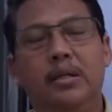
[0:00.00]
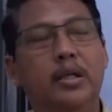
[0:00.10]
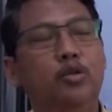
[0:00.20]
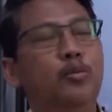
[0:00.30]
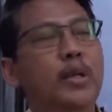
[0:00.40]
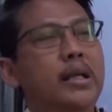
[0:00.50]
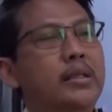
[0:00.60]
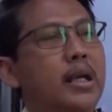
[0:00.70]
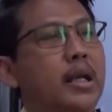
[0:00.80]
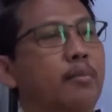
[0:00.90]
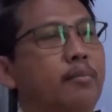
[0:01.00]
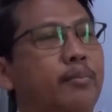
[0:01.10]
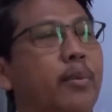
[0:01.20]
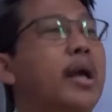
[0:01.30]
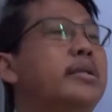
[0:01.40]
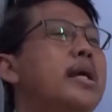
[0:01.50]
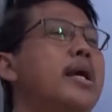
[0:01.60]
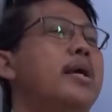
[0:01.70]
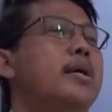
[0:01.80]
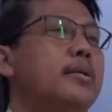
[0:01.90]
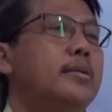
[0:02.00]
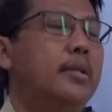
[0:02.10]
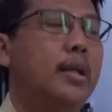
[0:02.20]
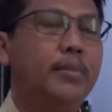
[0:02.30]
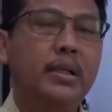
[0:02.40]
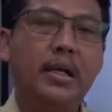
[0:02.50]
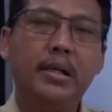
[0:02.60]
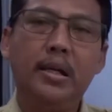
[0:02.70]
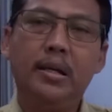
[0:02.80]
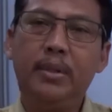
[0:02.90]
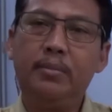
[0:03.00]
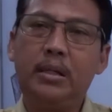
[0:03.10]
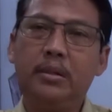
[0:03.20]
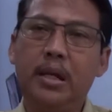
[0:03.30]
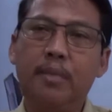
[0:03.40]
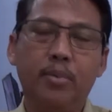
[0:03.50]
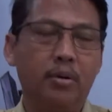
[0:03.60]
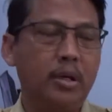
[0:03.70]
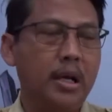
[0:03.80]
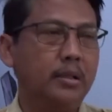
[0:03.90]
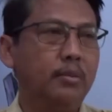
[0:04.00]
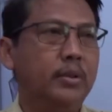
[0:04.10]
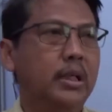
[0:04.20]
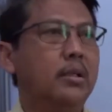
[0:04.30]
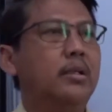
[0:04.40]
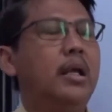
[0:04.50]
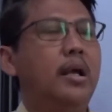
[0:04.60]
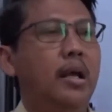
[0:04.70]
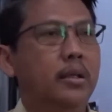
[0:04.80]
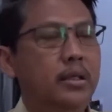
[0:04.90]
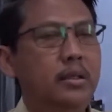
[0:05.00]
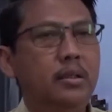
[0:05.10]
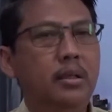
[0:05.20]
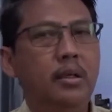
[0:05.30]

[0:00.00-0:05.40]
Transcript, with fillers: Dan jumlahnya banyak, tetapi karena memang dilaporkan kemudian tertangani,